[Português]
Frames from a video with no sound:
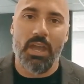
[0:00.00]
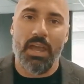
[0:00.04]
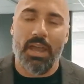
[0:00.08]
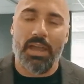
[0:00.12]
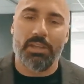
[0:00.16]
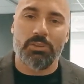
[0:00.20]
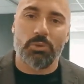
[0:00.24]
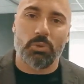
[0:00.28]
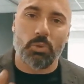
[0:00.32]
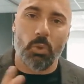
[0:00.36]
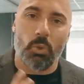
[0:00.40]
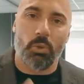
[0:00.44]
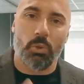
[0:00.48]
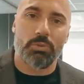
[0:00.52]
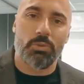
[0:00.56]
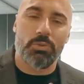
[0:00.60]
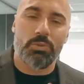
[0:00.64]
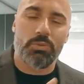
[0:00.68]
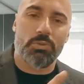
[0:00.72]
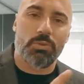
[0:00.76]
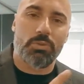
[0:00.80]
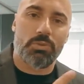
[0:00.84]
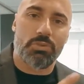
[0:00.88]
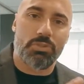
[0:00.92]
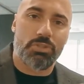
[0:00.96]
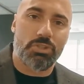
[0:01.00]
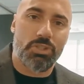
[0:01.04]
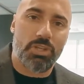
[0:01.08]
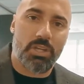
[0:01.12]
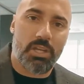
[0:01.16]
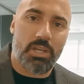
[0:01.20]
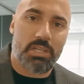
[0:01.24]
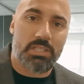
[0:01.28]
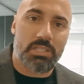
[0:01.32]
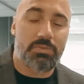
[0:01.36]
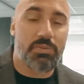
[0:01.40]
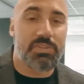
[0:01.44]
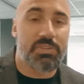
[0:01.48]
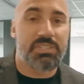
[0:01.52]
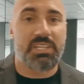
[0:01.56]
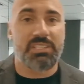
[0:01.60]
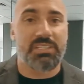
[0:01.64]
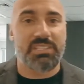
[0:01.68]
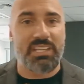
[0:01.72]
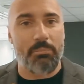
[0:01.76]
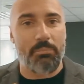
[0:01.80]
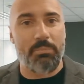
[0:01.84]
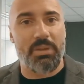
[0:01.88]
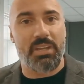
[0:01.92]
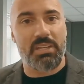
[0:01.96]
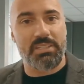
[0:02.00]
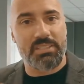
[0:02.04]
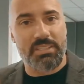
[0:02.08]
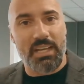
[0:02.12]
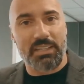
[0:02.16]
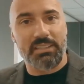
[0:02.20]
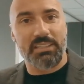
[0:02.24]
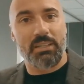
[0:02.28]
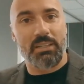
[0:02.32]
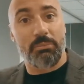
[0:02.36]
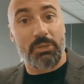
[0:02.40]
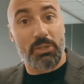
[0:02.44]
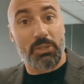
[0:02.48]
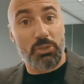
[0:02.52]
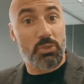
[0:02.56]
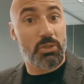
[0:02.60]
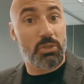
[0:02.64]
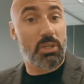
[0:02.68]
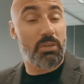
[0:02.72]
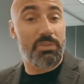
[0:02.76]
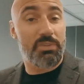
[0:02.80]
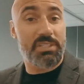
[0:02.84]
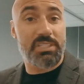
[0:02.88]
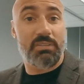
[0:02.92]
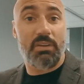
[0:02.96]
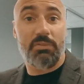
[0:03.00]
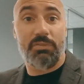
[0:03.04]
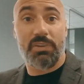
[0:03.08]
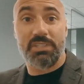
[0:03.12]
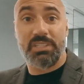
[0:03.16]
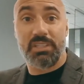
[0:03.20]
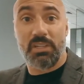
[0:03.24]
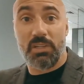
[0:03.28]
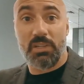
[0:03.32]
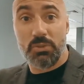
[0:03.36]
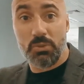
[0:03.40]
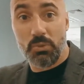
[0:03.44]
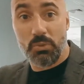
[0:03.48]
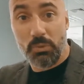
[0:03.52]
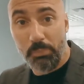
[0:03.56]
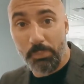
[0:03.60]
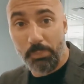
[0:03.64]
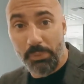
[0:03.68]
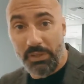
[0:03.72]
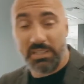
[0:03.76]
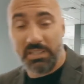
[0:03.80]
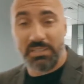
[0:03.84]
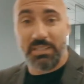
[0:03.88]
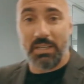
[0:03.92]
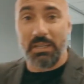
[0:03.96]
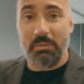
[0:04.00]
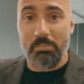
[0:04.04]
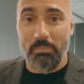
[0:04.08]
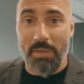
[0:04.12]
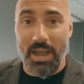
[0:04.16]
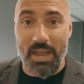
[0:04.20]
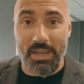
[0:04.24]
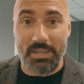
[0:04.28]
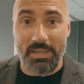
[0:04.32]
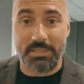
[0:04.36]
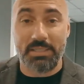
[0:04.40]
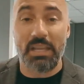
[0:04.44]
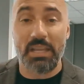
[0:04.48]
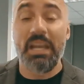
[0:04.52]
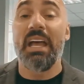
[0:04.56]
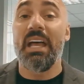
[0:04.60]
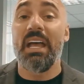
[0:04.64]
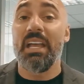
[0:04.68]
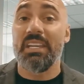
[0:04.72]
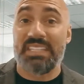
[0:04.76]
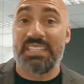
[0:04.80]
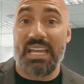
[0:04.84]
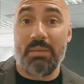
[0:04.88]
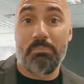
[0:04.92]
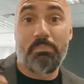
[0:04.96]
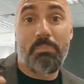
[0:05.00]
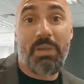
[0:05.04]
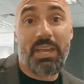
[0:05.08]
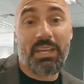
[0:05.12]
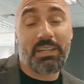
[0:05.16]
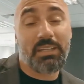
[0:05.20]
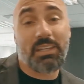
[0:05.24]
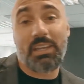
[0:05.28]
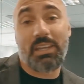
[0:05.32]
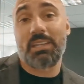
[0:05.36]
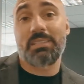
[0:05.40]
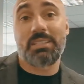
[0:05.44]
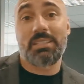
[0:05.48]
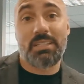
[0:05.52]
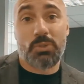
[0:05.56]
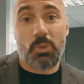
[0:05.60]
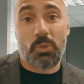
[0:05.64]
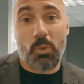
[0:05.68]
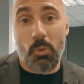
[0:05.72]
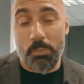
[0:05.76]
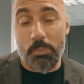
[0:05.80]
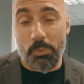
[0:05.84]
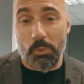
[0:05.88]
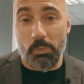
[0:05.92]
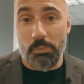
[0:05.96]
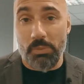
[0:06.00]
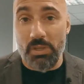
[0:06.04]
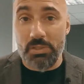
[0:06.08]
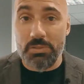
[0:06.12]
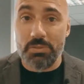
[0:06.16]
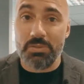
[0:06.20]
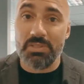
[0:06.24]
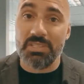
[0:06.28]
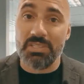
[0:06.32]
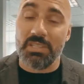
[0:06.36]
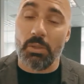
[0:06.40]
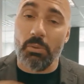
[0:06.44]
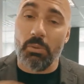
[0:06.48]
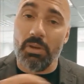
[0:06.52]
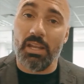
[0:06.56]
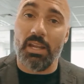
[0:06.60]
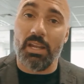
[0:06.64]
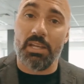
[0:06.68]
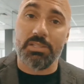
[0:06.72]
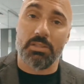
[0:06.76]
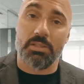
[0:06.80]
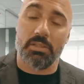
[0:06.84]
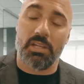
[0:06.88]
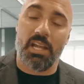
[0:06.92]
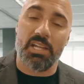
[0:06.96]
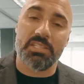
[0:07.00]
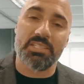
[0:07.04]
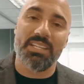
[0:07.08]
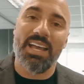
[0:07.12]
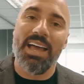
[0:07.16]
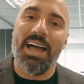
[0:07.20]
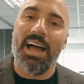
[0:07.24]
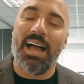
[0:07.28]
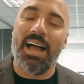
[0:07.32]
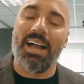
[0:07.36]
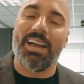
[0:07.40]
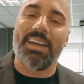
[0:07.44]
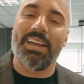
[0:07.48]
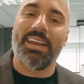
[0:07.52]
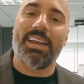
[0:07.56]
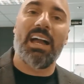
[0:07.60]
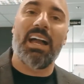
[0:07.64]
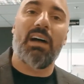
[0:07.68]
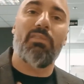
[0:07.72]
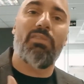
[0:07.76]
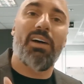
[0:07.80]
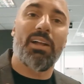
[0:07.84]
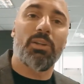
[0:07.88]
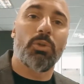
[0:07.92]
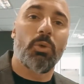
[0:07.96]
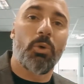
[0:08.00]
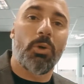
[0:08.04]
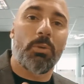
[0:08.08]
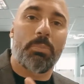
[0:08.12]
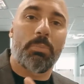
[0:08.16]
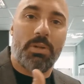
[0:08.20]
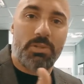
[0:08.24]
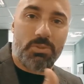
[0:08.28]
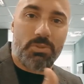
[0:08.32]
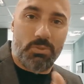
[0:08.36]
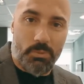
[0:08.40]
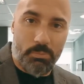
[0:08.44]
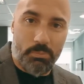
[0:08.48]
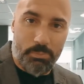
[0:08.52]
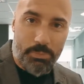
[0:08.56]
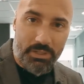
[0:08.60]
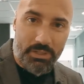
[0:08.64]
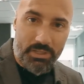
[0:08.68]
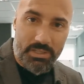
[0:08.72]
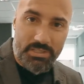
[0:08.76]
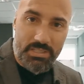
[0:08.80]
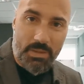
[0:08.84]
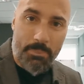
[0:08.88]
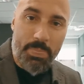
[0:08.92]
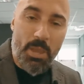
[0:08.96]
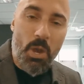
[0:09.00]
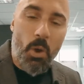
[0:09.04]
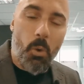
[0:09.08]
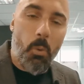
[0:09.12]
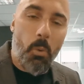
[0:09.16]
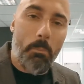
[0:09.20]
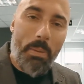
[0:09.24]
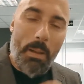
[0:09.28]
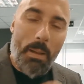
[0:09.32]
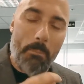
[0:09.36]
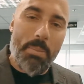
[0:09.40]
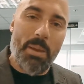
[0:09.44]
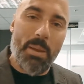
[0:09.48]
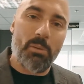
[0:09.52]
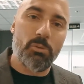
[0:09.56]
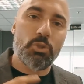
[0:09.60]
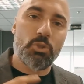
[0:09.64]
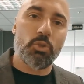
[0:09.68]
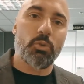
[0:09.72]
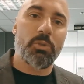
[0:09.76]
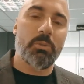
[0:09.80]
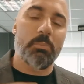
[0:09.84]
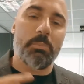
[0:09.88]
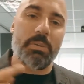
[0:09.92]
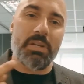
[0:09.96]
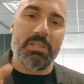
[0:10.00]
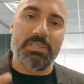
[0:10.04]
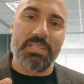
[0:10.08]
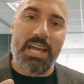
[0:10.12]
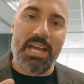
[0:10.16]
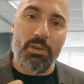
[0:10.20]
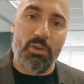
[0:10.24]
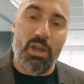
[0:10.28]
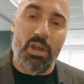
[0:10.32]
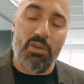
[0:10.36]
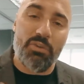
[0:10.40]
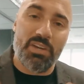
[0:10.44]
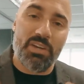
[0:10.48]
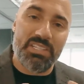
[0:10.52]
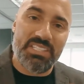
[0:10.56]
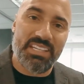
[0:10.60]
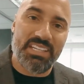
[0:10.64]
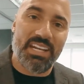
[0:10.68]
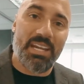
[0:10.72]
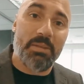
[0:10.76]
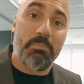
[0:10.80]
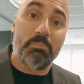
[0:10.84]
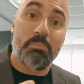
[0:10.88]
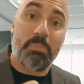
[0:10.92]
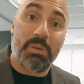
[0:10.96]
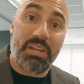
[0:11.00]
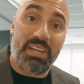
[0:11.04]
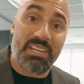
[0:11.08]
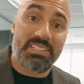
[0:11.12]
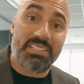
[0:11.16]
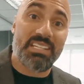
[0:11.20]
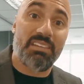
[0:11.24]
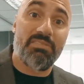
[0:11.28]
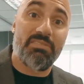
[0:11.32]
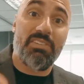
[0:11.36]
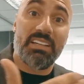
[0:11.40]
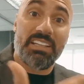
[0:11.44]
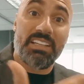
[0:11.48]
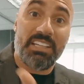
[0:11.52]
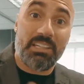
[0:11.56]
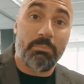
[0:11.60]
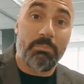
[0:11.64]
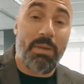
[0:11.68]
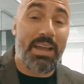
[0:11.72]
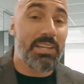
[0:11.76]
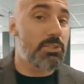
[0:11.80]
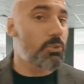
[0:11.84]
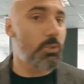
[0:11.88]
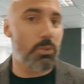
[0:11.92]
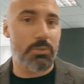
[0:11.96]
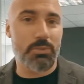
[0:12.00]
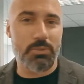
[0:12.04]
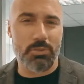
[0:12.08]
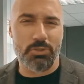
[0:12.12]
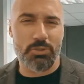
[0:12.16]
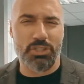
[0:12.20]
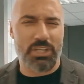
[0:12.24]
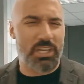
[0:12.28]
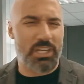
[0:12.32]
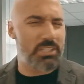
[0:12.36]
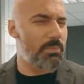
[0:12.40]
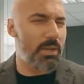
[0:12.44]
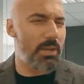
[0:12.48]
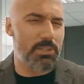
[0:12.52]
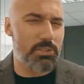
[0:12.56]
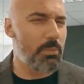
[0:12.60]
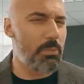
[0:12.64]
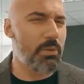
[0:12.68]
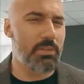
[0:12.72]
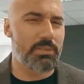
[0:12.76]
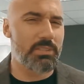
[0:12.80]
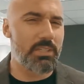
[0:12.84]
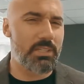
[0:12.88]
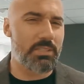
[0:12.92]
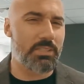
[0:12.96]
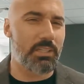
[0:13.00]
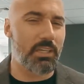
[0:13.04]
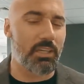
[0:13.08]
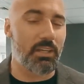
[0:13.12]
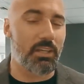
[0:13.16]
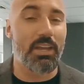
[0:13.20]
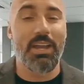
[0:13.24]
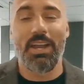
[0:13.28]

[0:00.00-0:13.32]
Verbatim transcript: é todos os dias você saber exatamente o que você vai fazer na sua empresa e mais, saber que esses compromissos estão relacionados a agregar valor para sua empresa. O papel de um empresário é fazer a empresa valer mais todos os dias, mais ou menos assim.